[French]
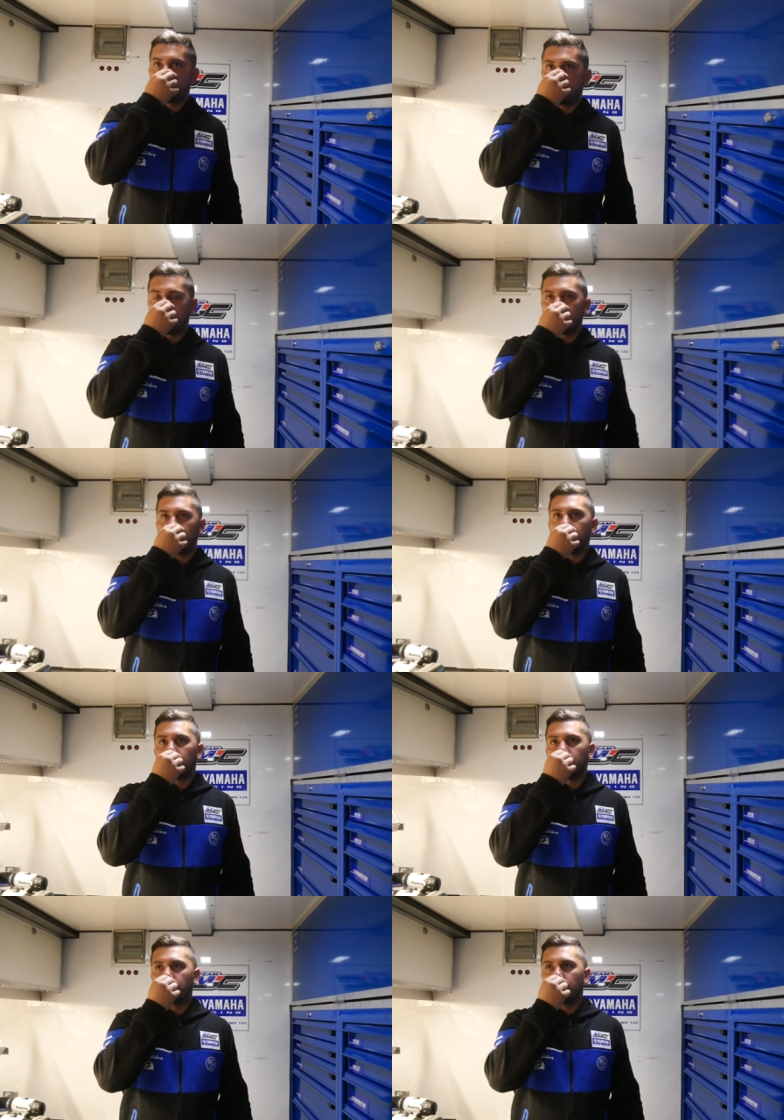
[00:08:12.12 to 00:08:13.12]
vous avez plusieurs
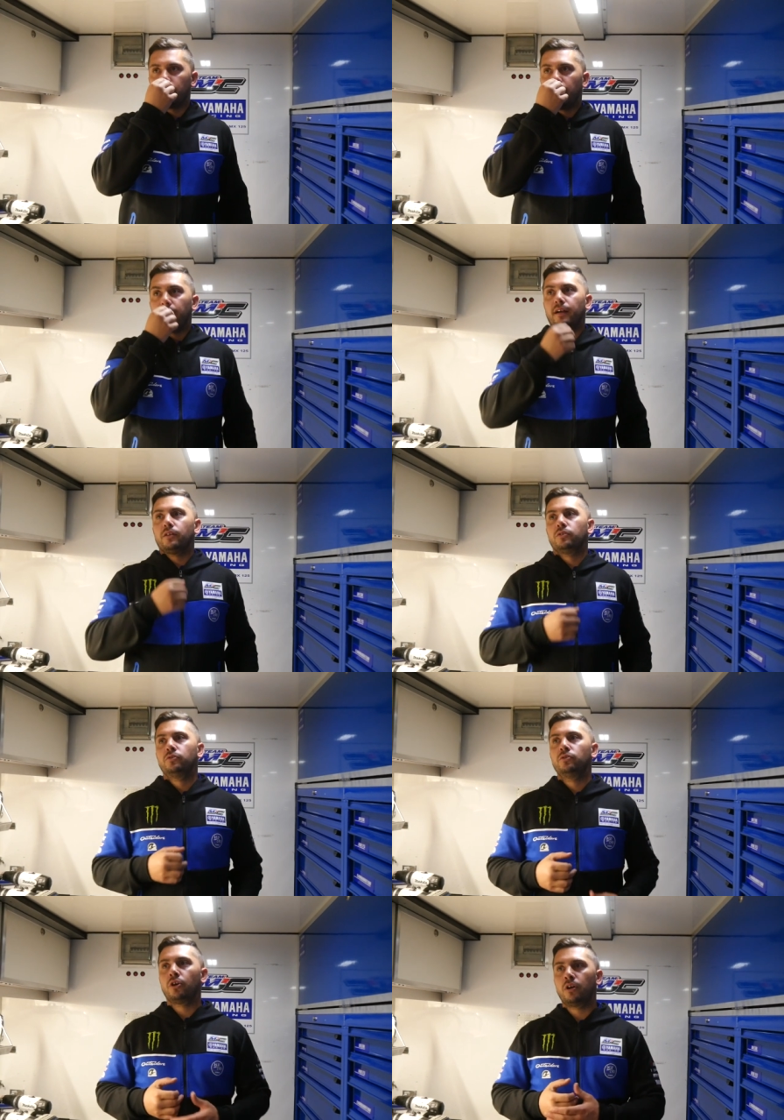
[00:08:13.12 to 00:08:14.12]
courses, plusieurs week-ends d'affilée
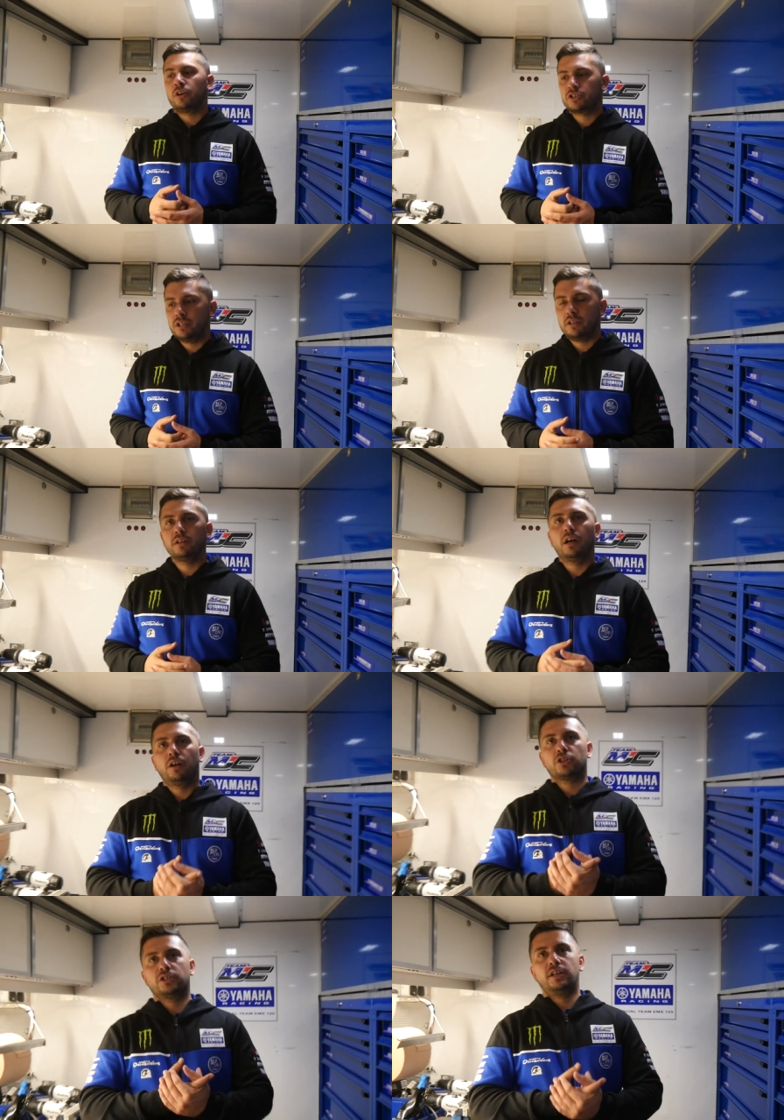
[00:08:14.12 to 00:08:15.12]
Non, alors, c'est loin.
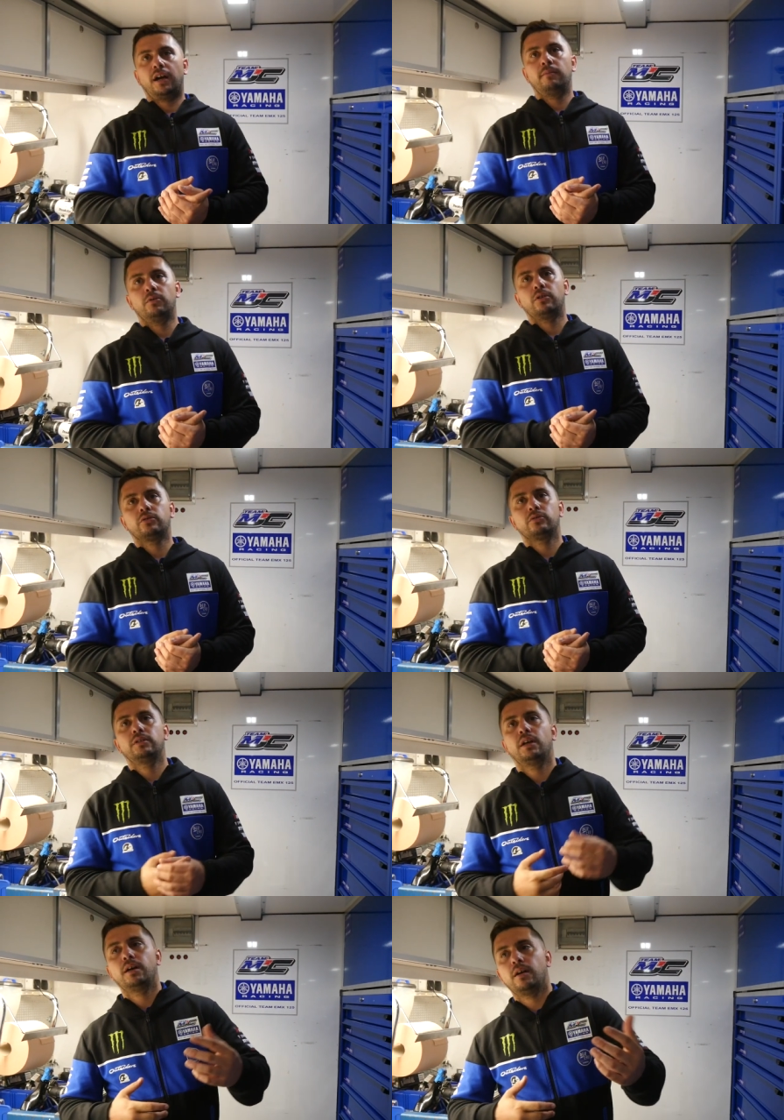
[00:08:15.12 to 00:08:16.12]
alors généralement quand on
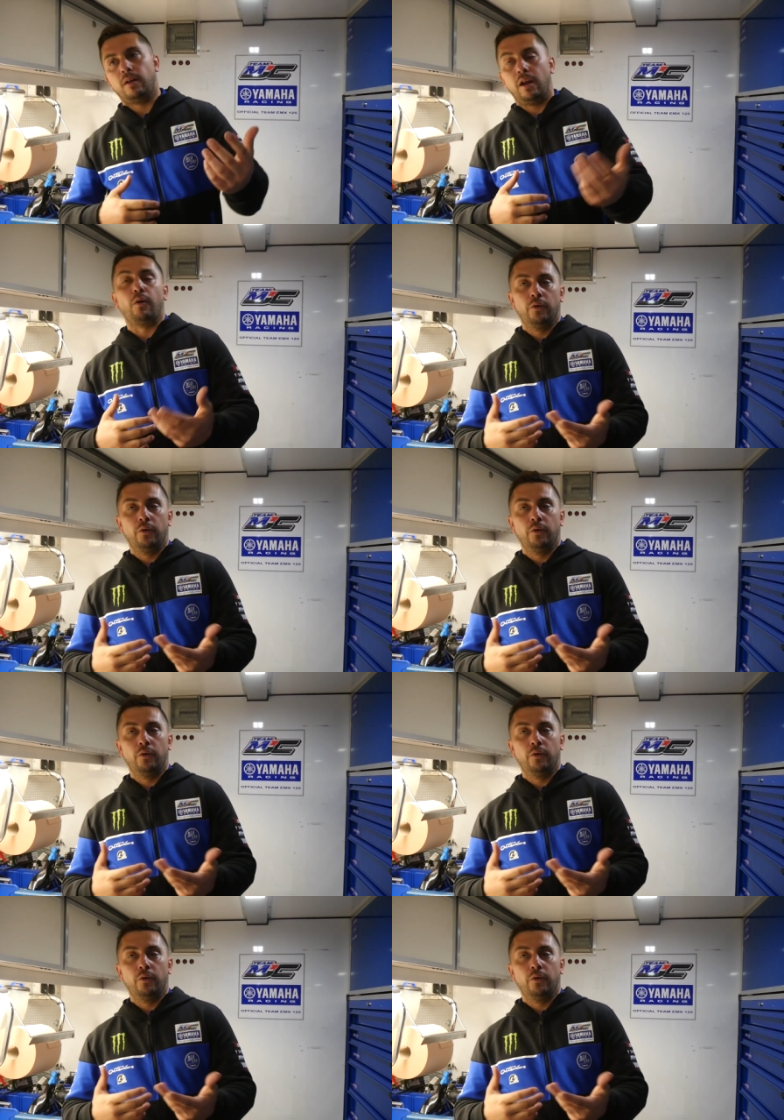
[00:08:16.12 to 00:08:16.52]
a,